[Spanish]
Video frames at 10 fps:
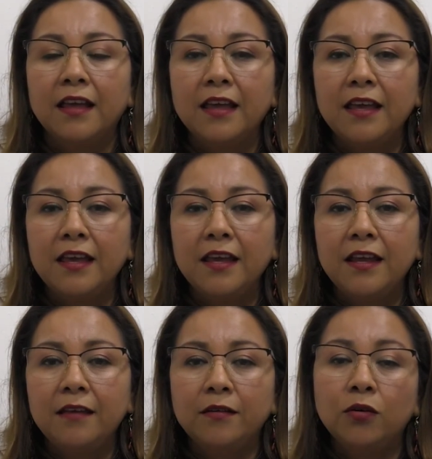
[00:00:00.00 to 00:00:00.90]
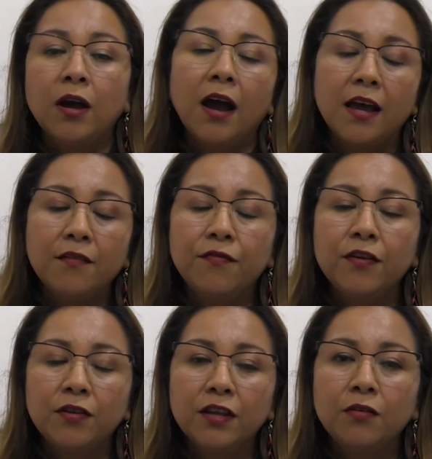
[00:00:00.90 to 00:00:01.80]
y Ahí fue
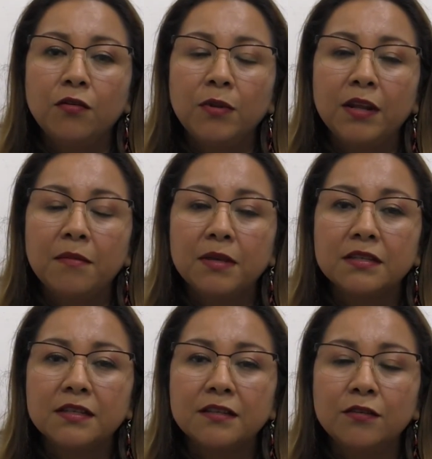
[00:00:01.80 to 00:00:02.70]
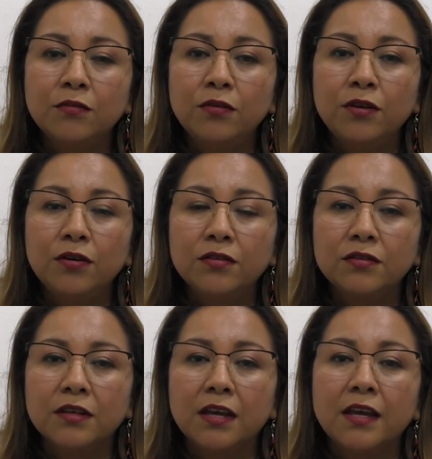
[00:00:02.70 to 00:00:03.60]
donde culminé mis
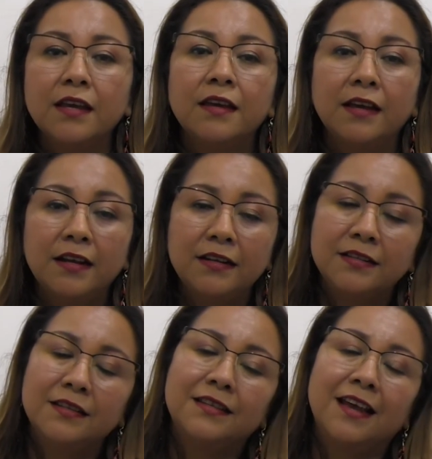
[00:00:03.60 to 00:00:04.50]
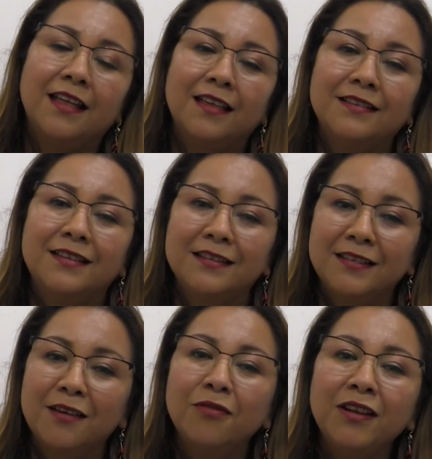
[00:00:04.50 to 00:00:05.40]
estudios eh, en licenciada en
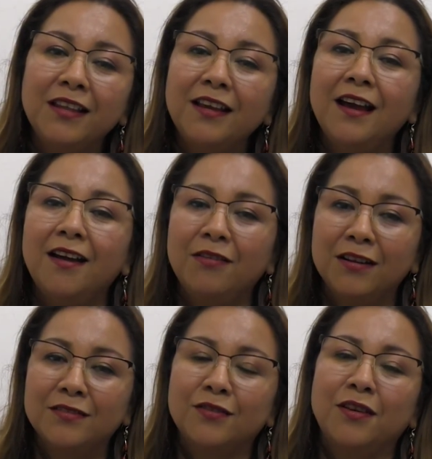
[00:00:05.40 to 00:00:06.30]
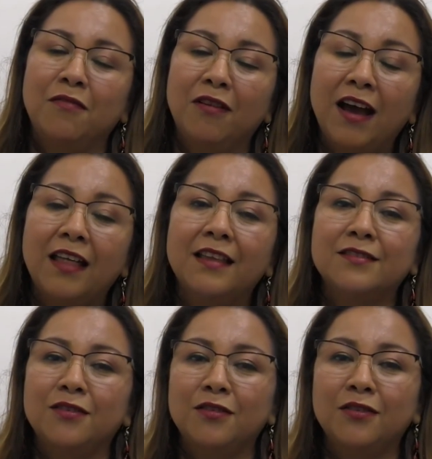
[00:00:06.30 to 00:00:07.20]
ciencias jurídicas, ahora soy abogada,
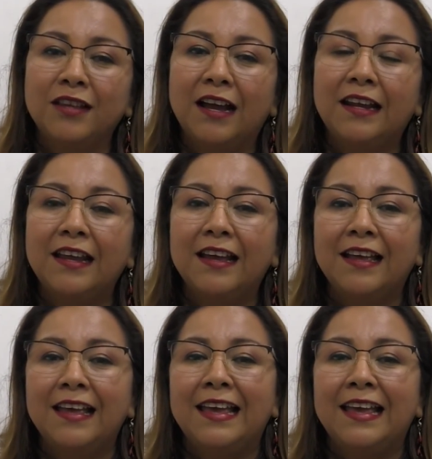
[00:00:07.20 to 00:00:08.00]
soy notaria